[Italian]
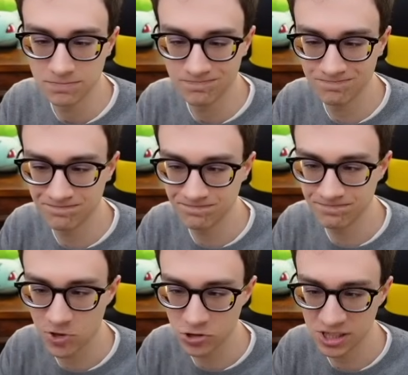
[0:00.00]

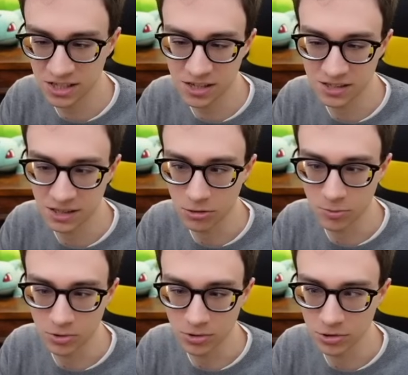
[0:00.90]
Mm, non lo state prestando
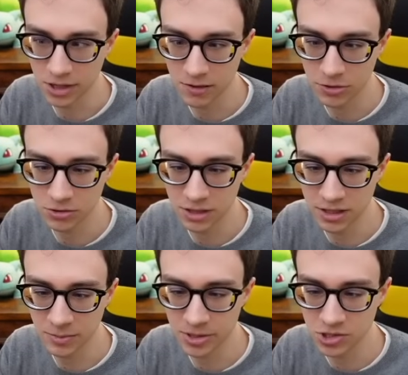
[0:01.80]
molto, eh. Vedo
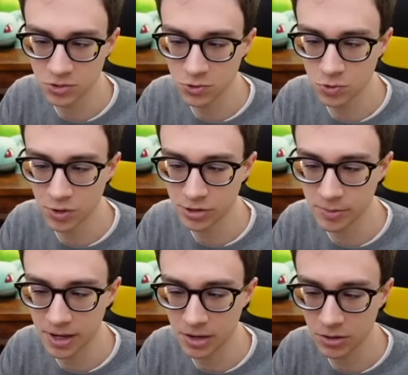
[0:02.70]
30% sul 4
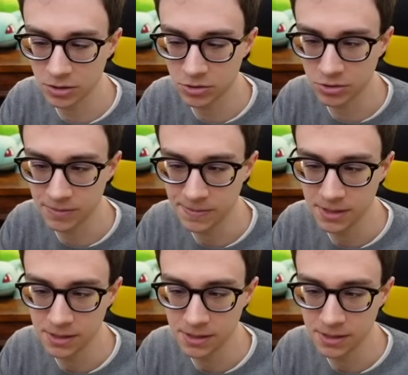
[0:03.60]
barra 8.